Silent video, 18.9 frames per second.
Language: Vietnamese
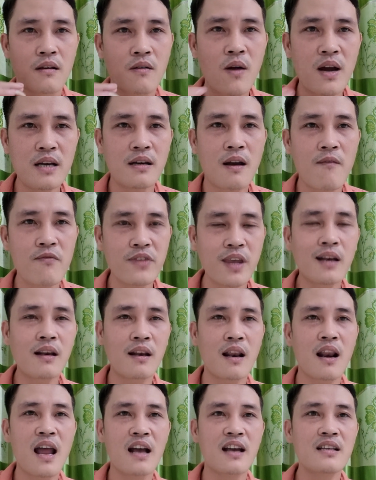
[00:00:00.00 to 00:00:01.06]
quan trọng nhất
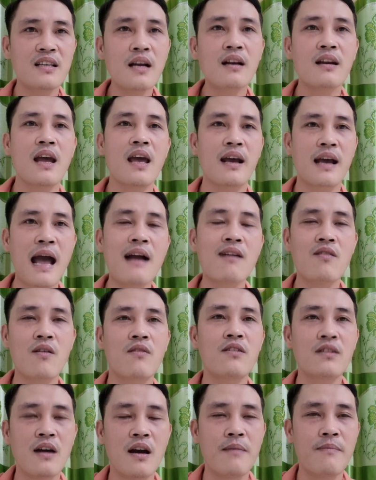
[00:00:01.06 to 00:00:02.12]
là cái sức đề kháng của
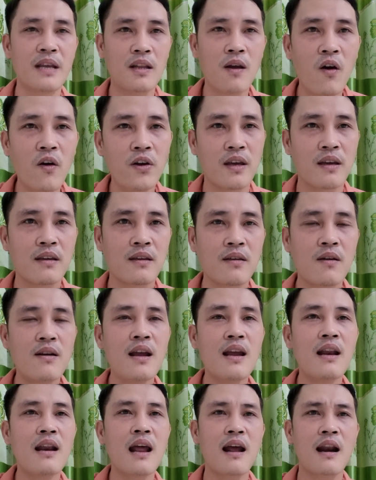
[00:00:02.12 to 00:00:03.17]
con người mình thôi cho
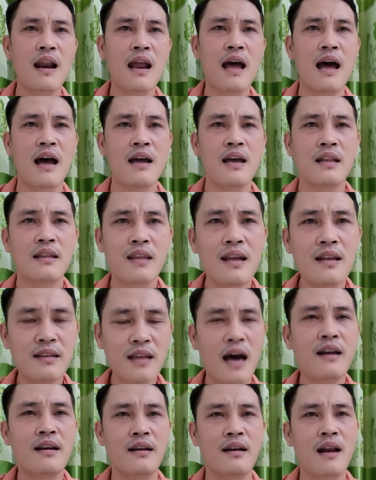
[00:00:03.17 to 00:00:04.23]
nên rằng là, là tinh
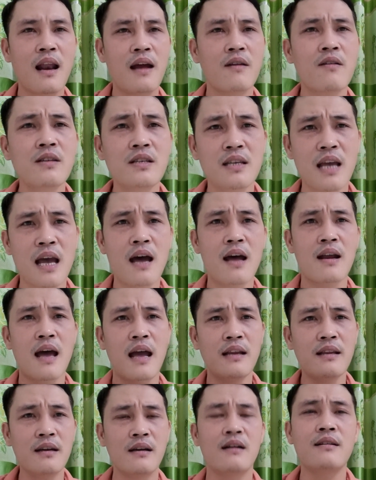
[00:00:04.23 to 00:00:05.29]
thần là nó sẽ
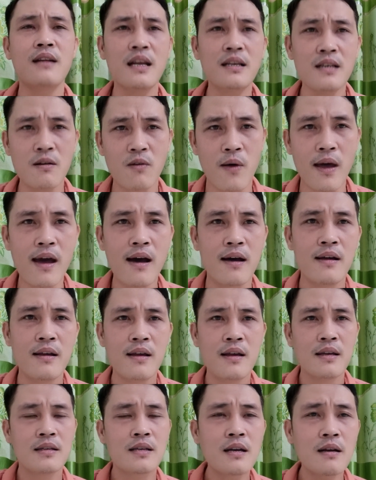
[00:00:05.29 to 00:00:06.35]
ảnh hưởng đến sức khỏe
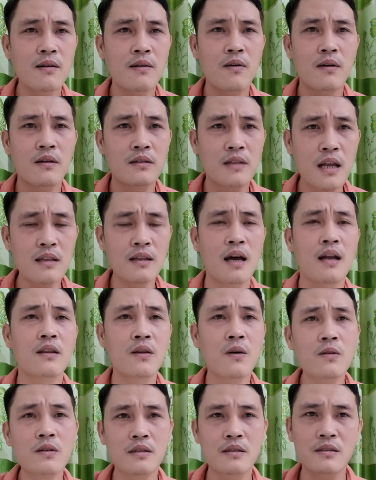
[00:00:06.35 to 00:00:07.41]
sức tinh thần
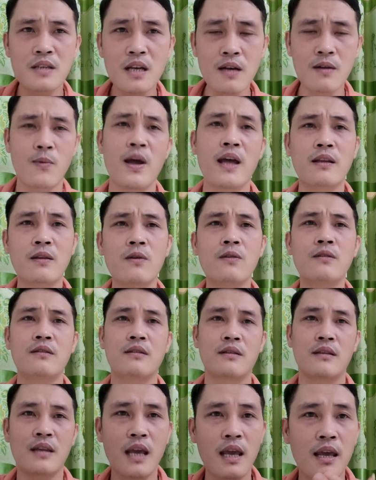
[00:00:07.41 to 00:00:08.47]
tốt sức khỏe
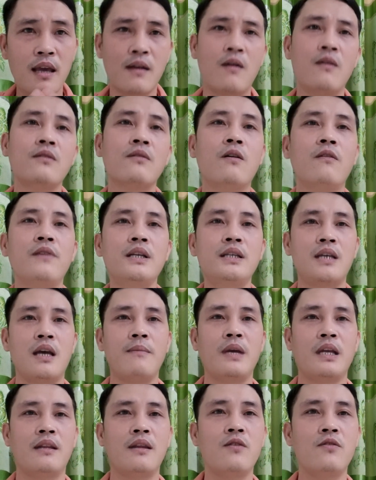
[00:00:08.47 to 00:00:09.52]
tốt thì con covid sẽ
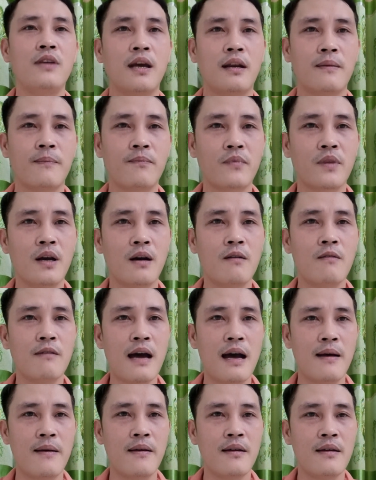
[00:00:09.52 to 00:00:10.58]
bị tiêu diệt được không
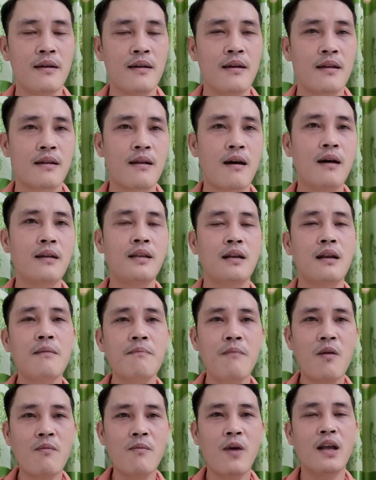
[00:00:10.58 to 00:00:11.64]
ạ đó thì rất
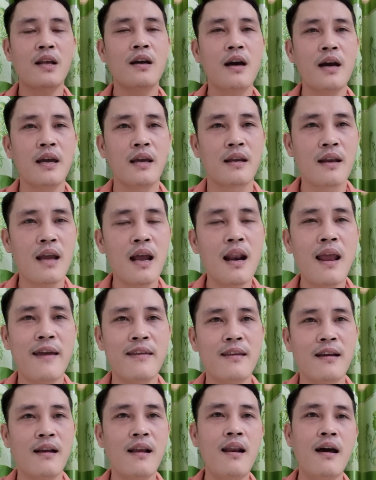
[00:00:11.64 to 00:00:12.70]
mong mọi người để lại
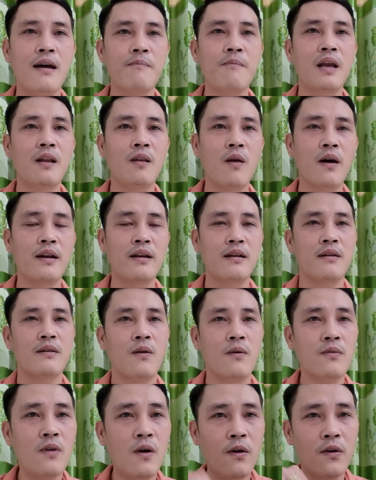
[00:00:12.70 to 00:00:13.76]
những cái lời bình luận
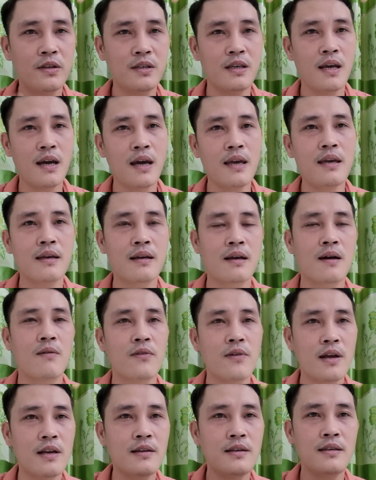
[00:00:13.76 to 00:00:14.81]
ủng hộ chị ấy cầu
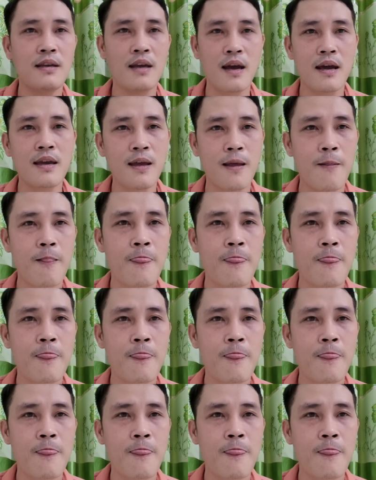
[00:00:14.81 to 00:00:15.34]
nguyện đi chị ấy